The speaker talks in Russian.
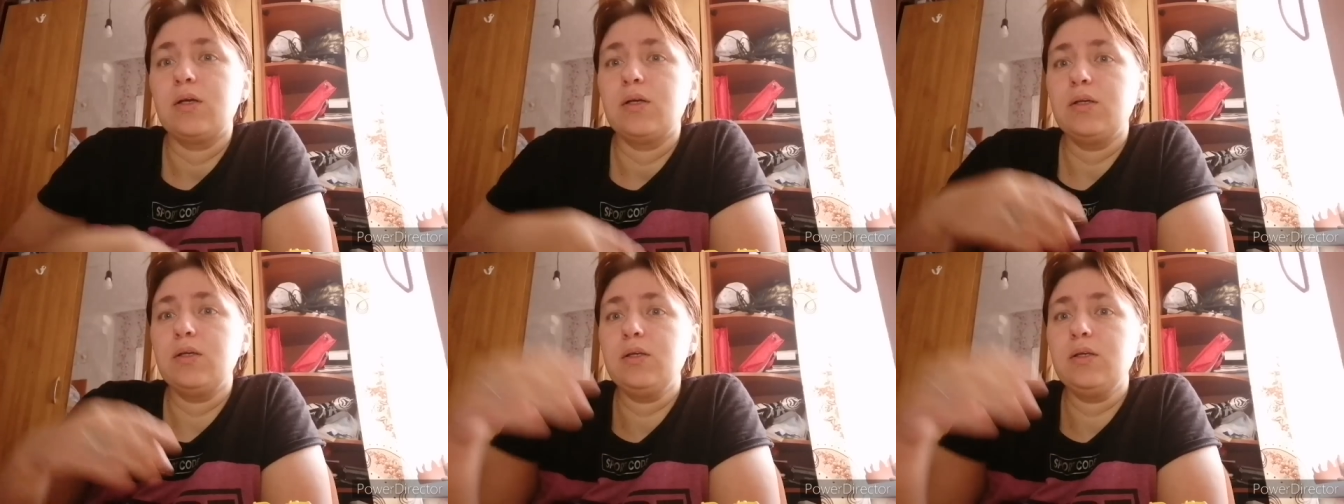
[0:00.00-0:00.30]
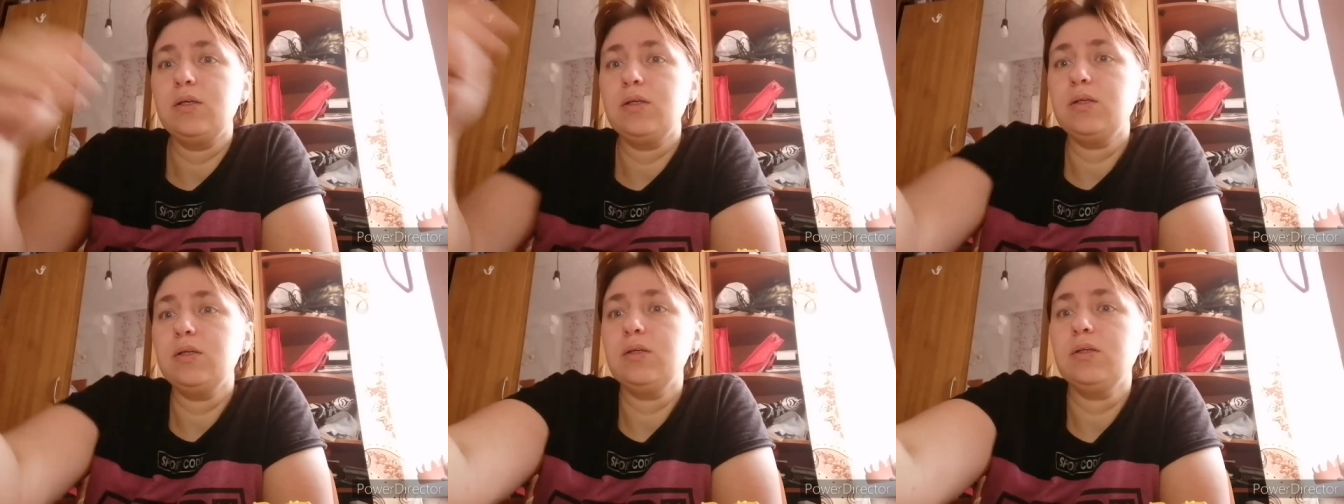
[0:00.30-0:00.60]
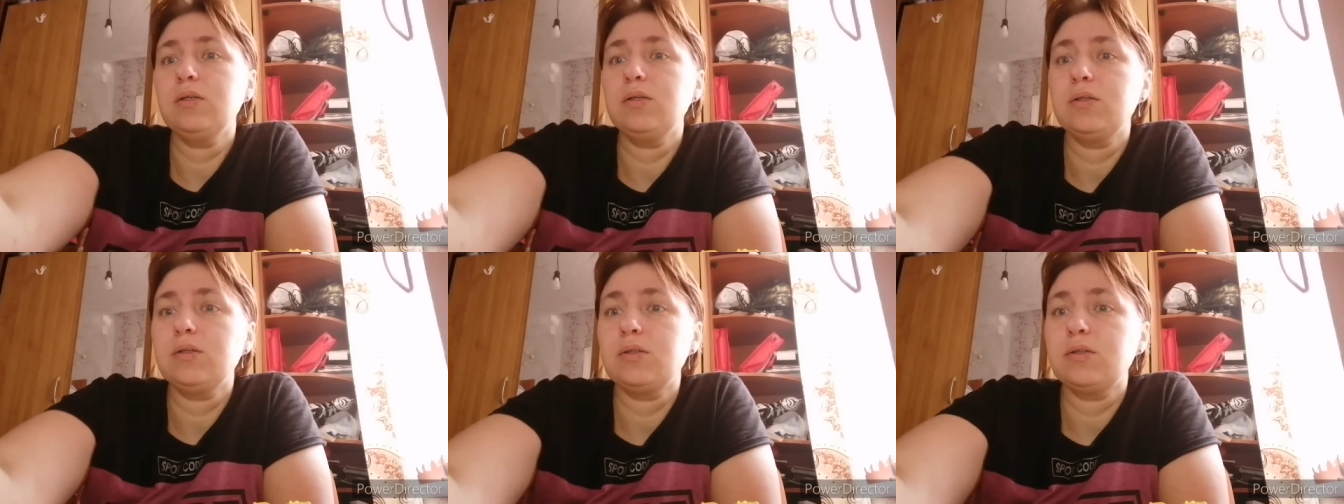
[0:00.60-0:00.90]

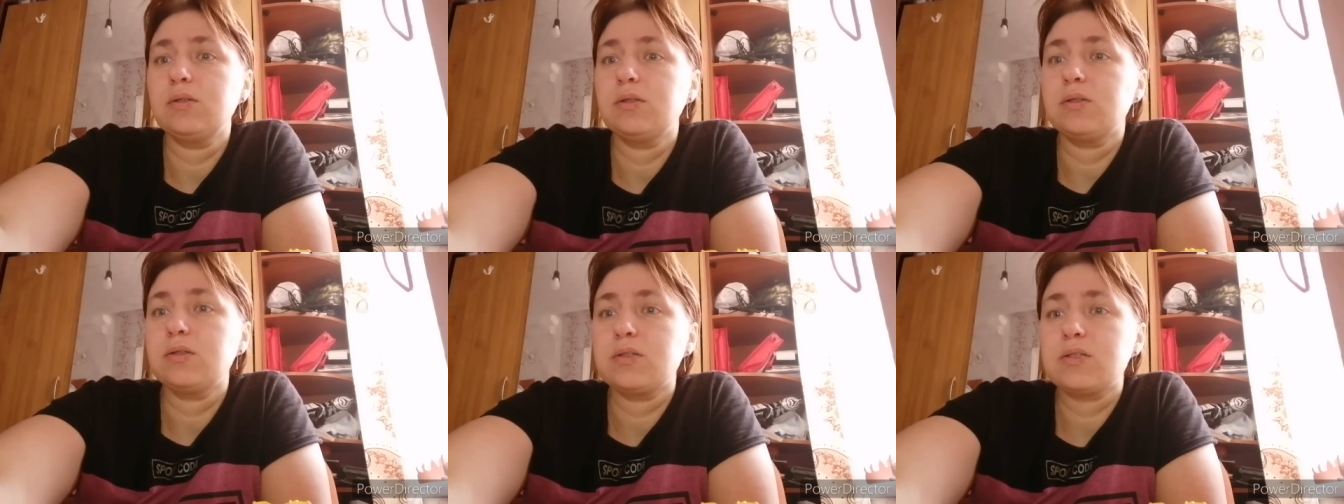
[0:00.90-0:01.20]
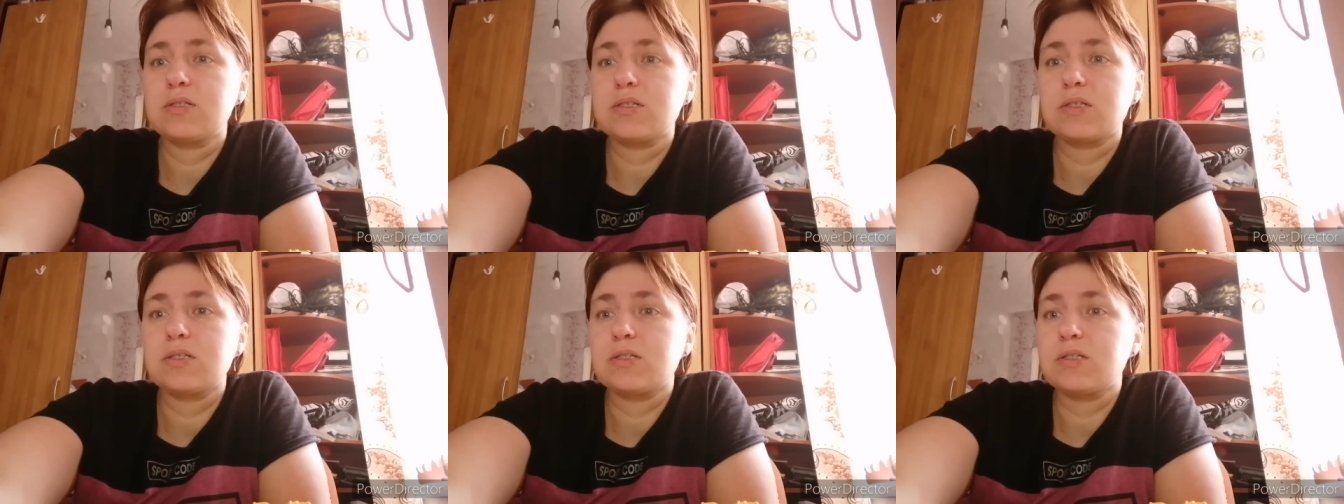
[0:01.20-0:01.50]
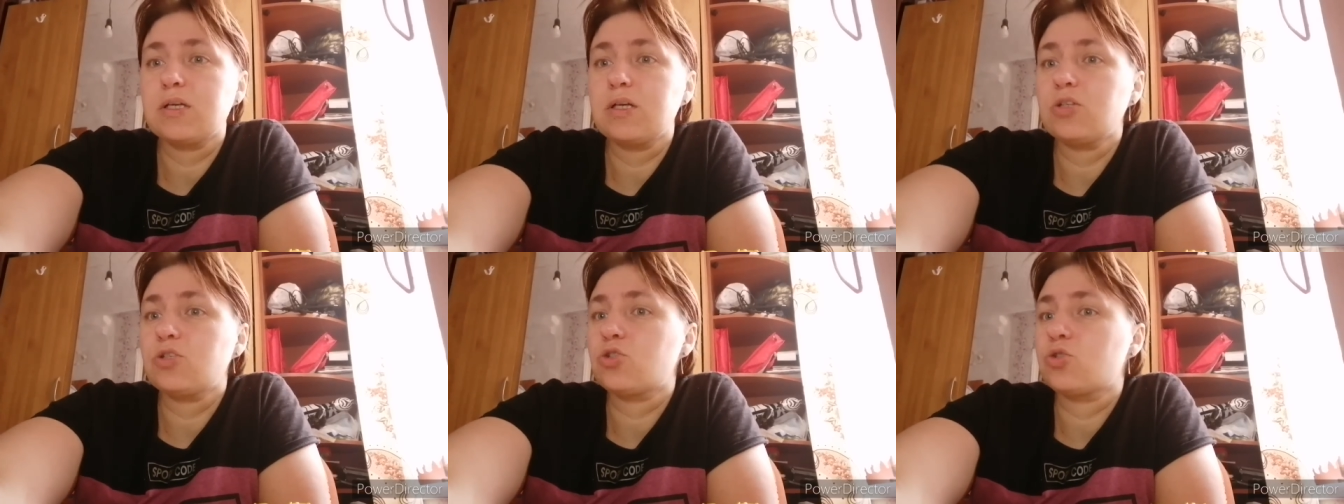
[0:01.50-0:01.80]
и
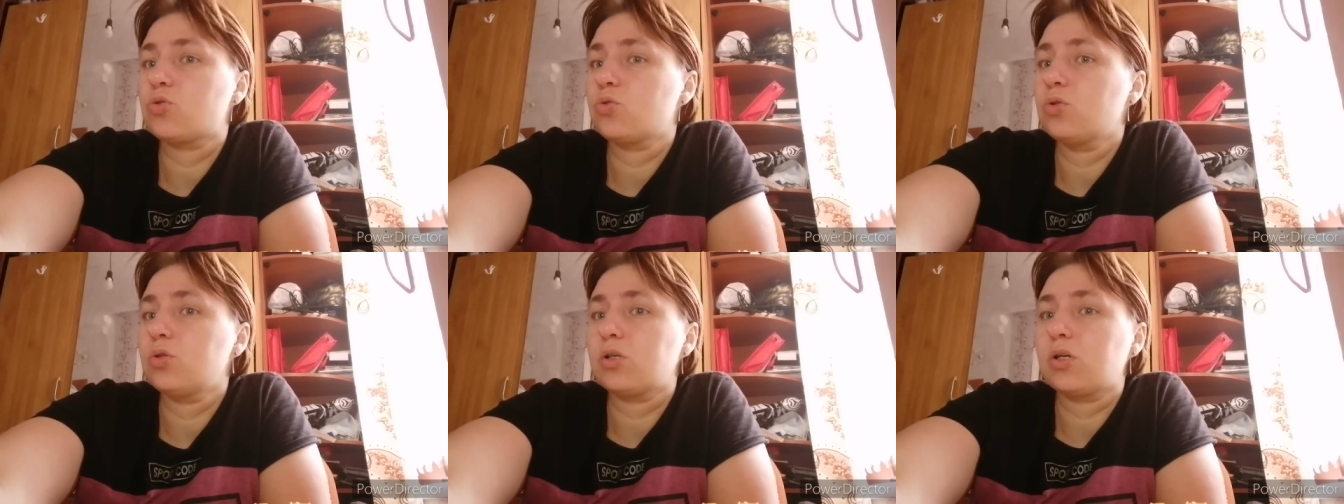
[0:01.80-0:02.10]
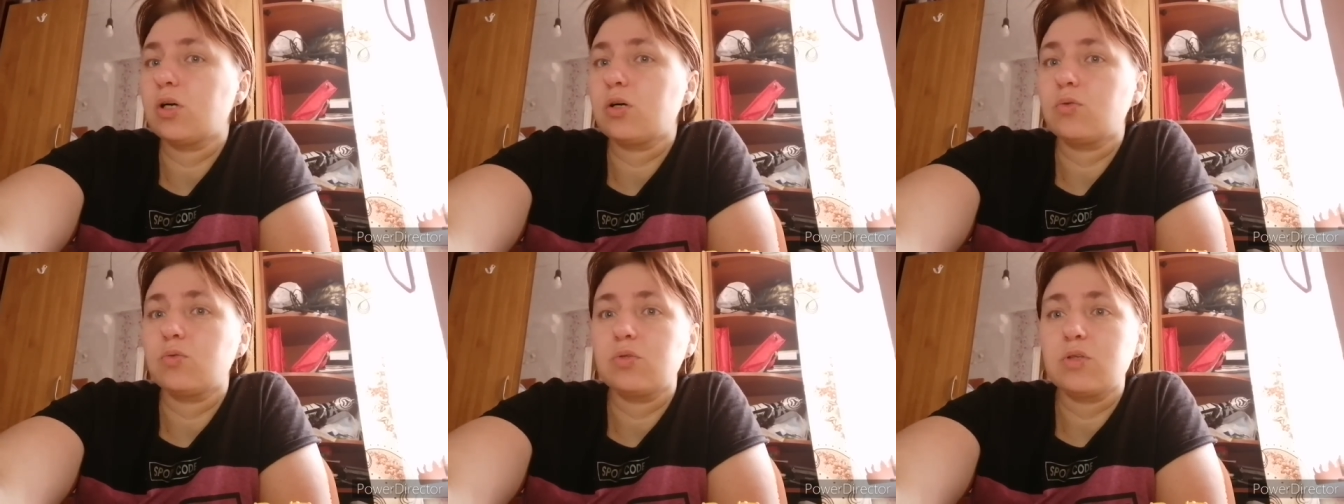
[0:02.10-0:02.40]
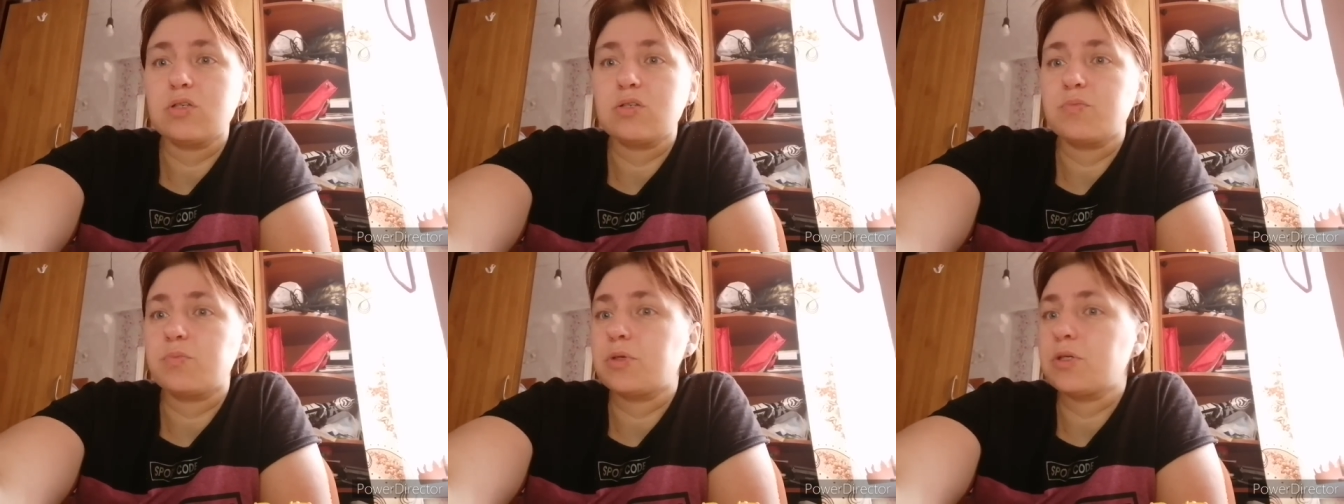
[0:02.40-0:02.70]
рассказать, что и как у
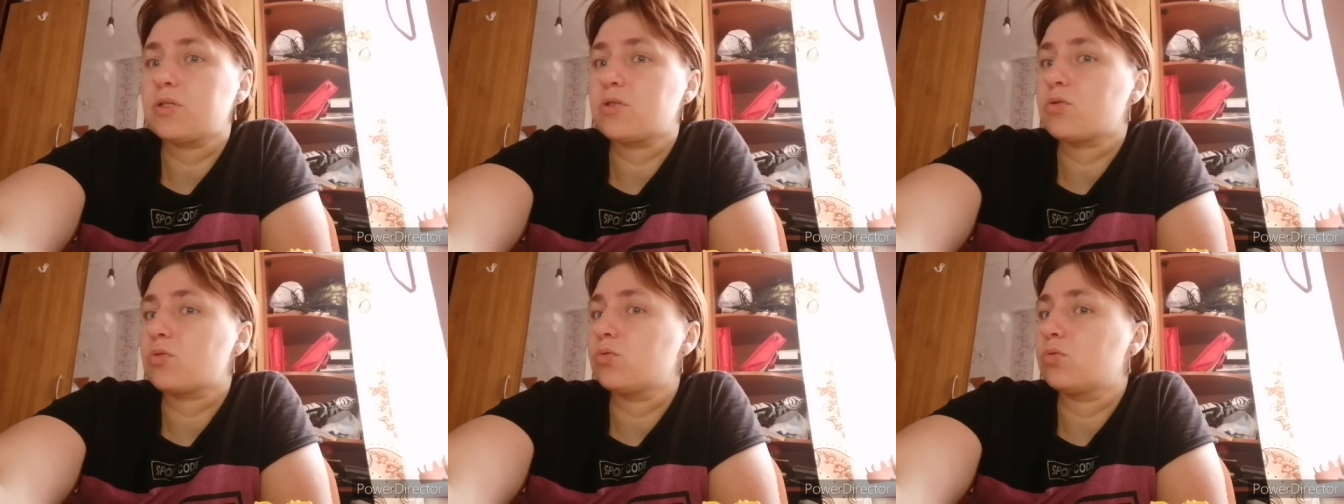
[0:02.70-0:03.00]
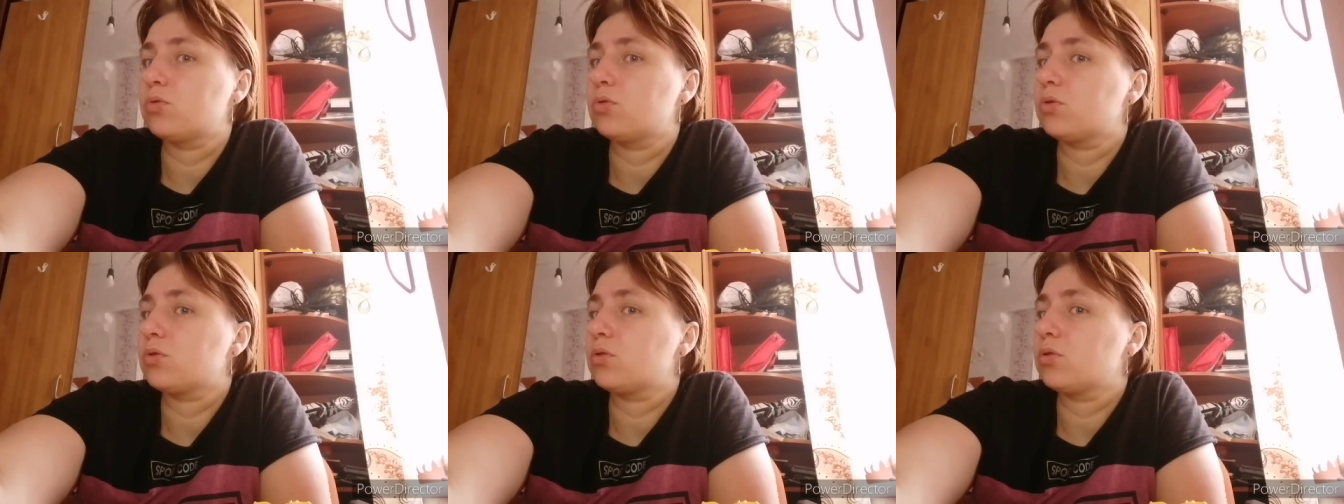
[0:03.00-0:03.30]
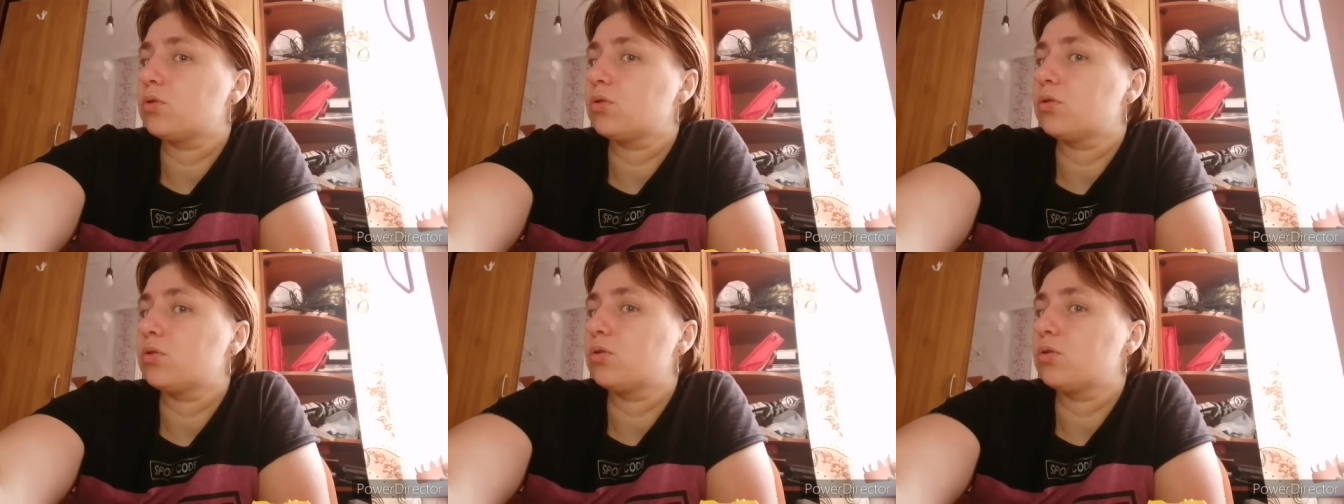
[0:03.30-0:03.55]
нас происходит.